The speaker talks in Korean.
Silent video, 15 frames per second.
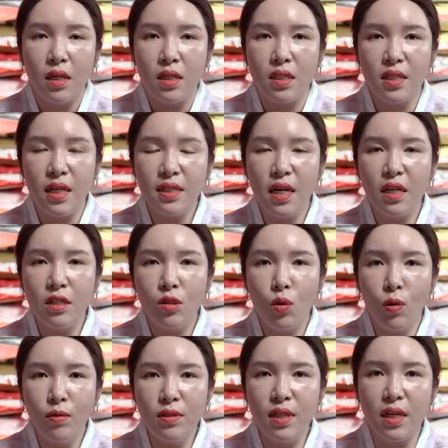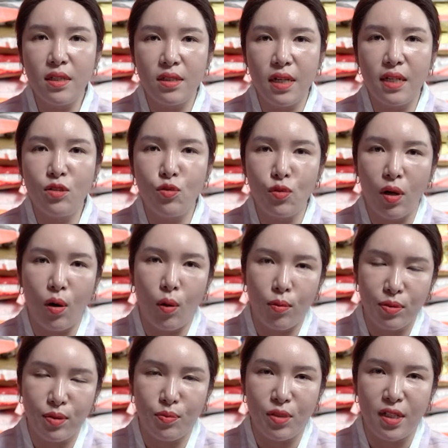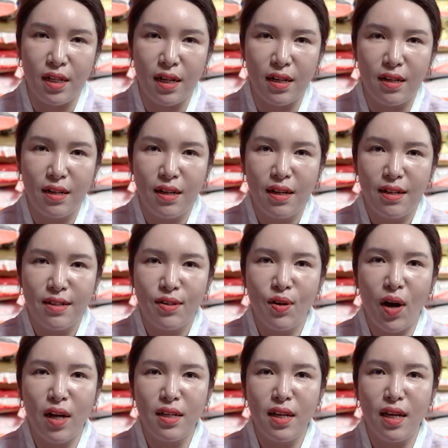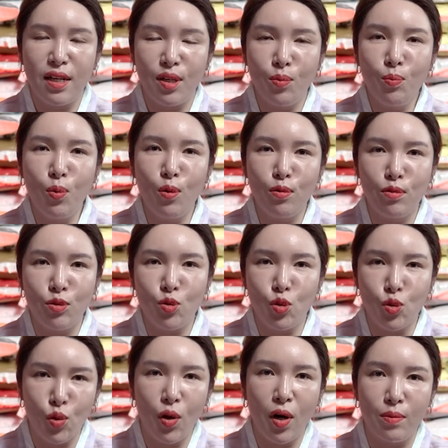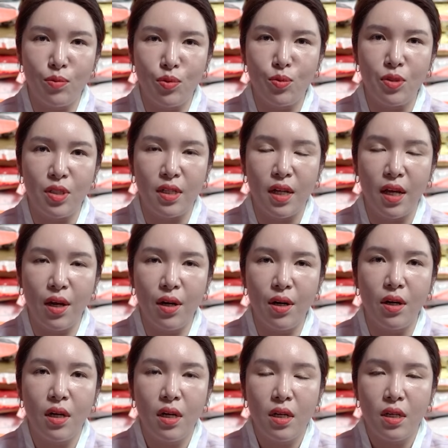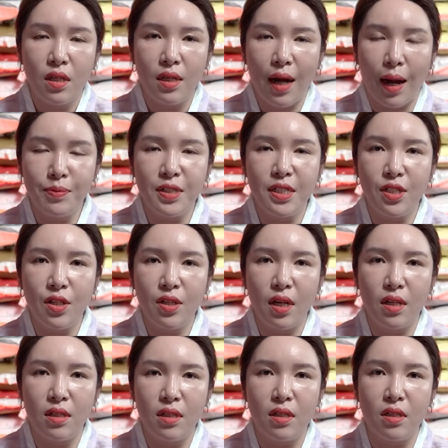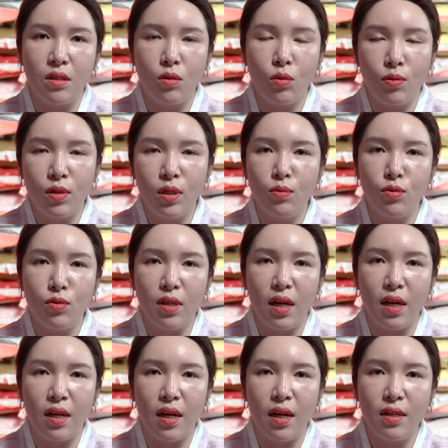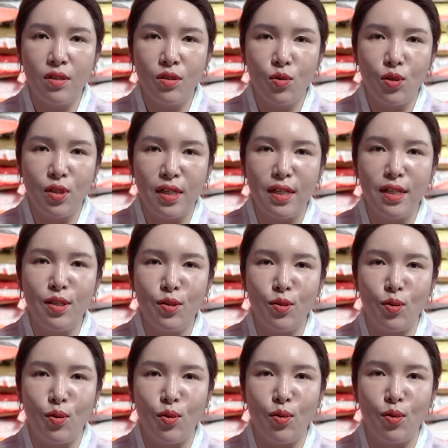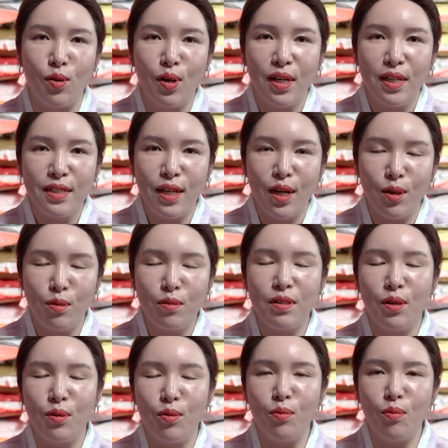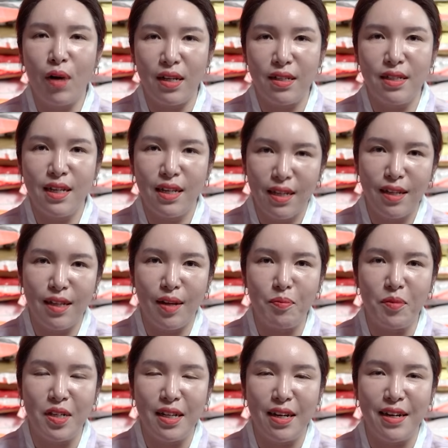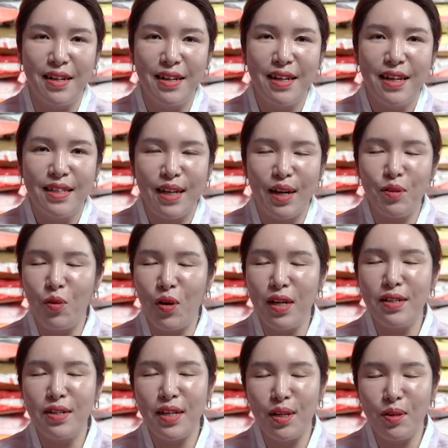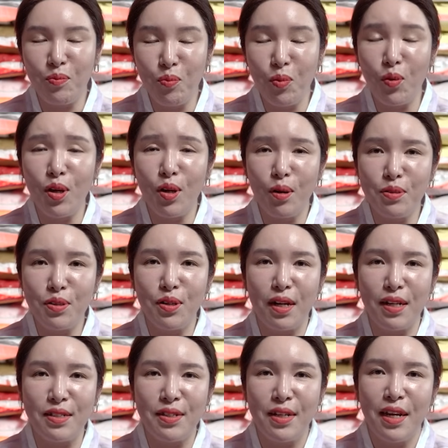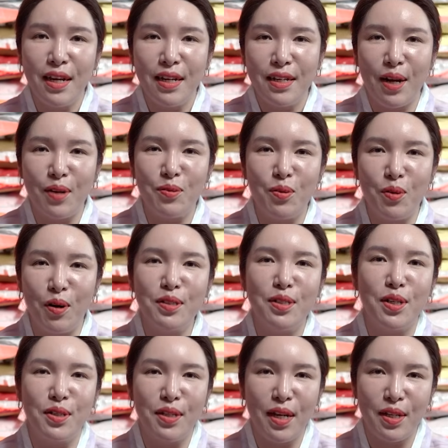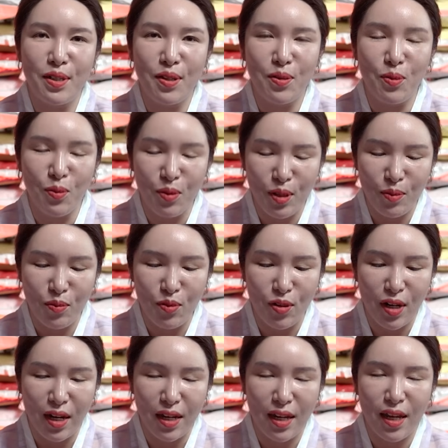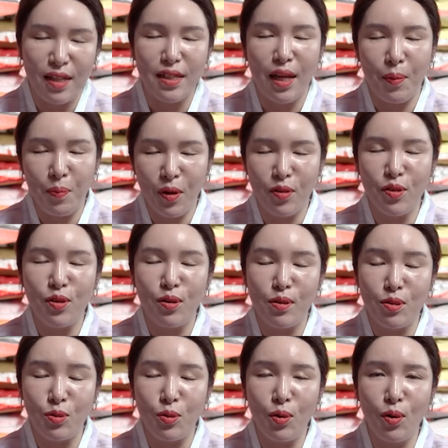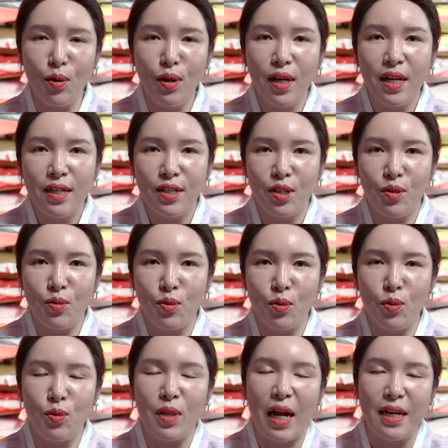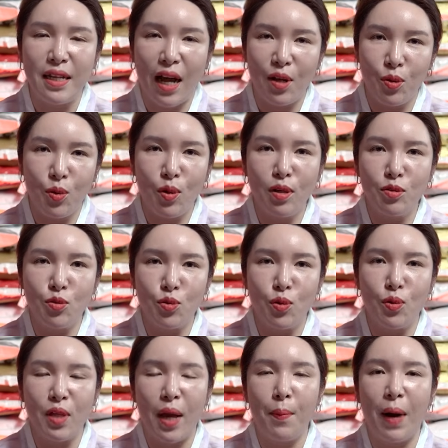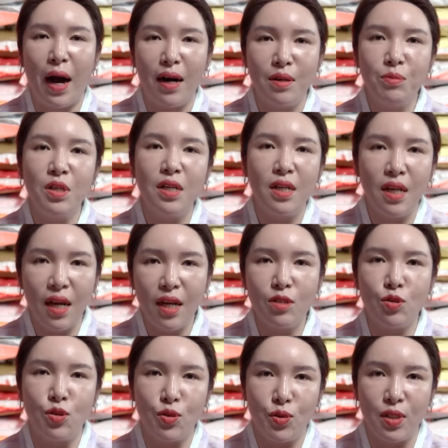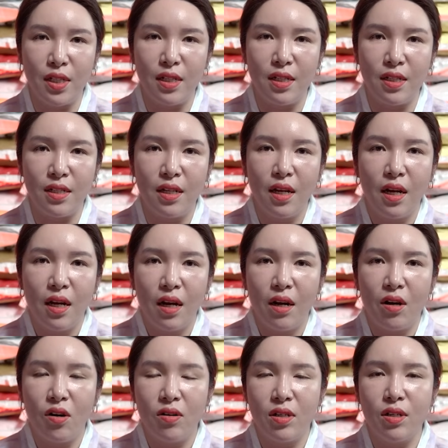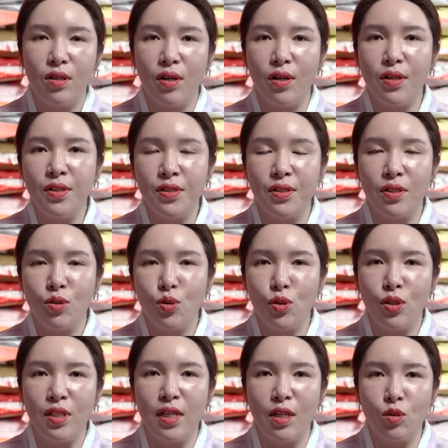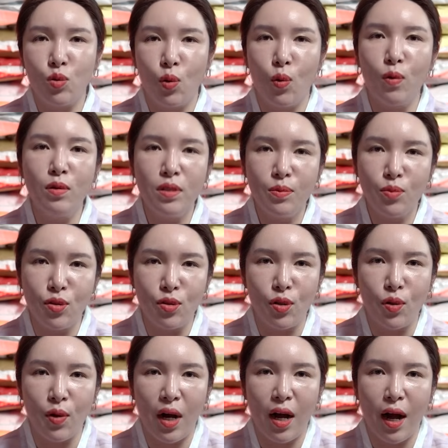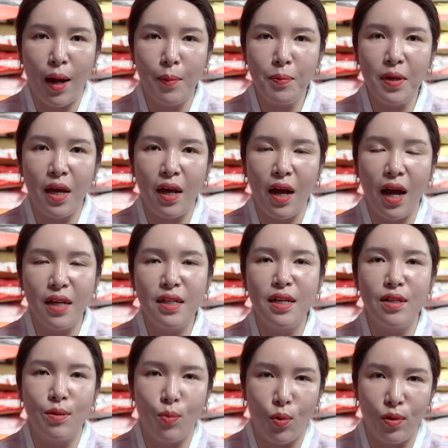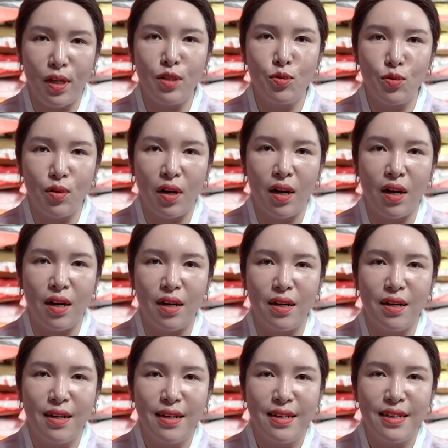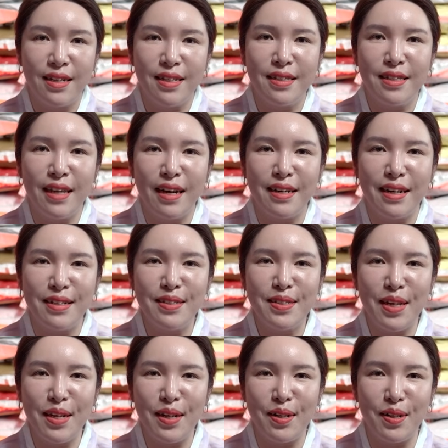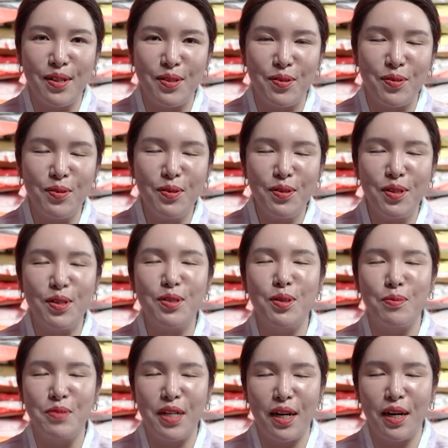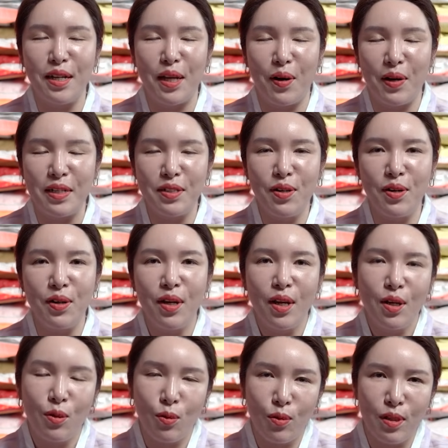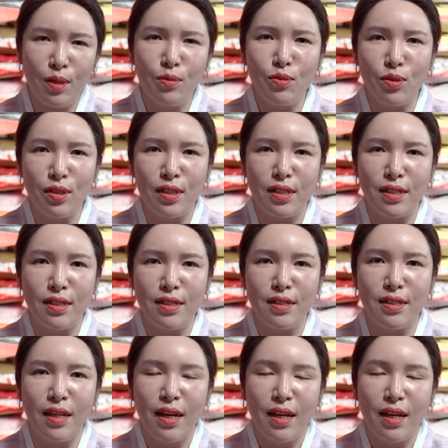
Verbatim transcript: 이 세상은 혼자서 살 수가 없습니다. 그러하기에 인복도 중요한 부분인데요. 갑진년에는 용띠분들에겐 귀인도 새록새록 많이 생긴답니다. 난 왜 이렇게 인복이 없어? 라고 걱정을 했던 용띠분들에겐 내 편 들어주고 그리고 또 날 다독여주고 내 마음을 이해해 줄 수 있는 어, 그런 주위에 좋은 분들과 함께 한 해를 보낼 수가 있다라는 생각이 들고 그런 점사가 나와서 용띠분들은